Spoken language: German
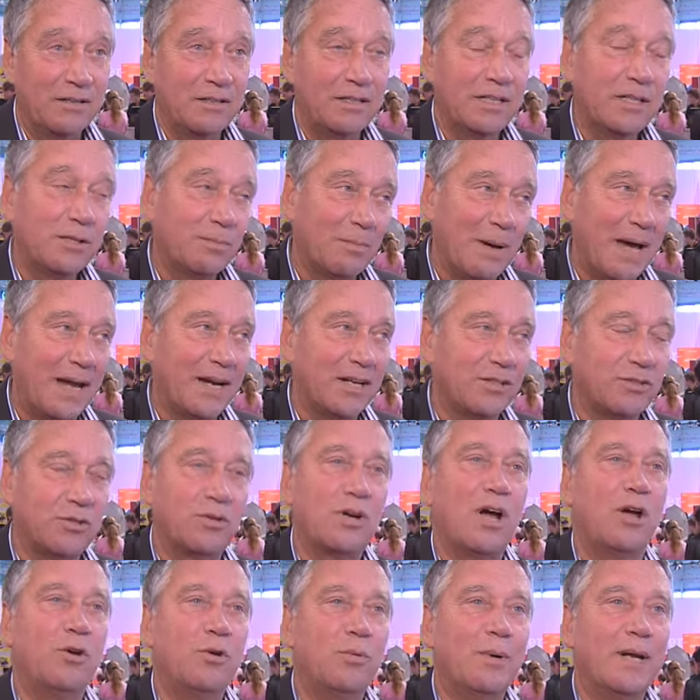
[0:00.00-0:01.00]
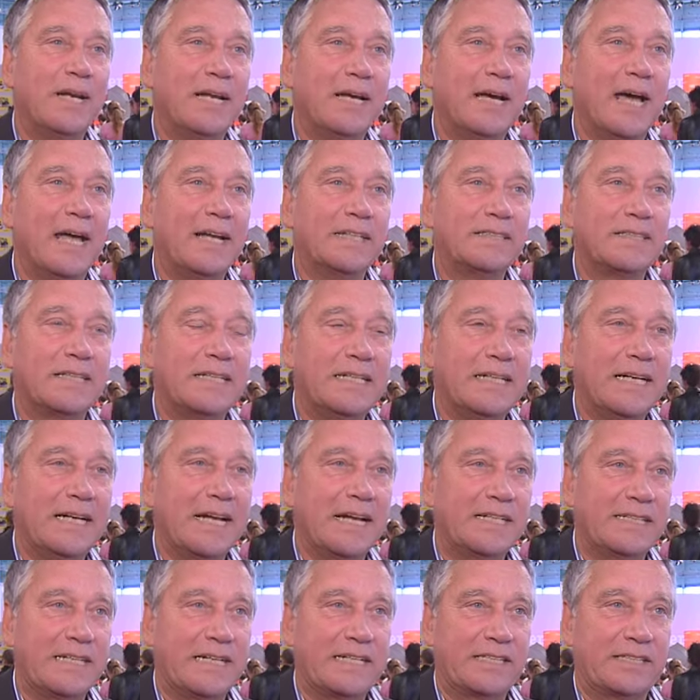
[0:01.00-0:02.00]
Ich meine sogar über die Grenzen
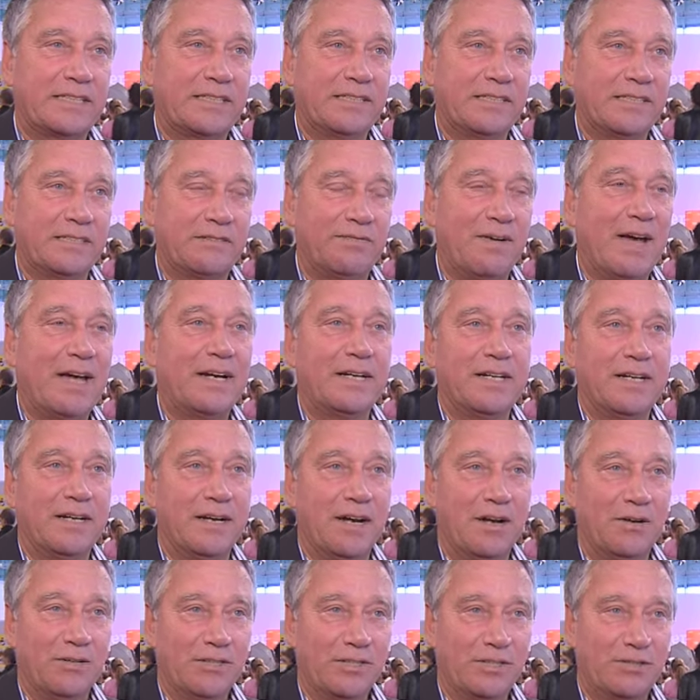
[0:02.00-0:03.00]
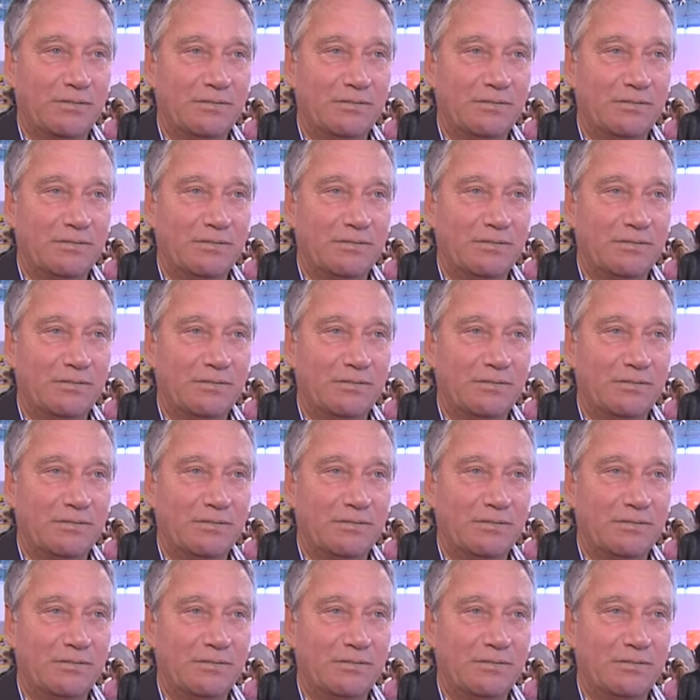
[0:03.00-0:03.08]
Niedersachsens weit hinaus.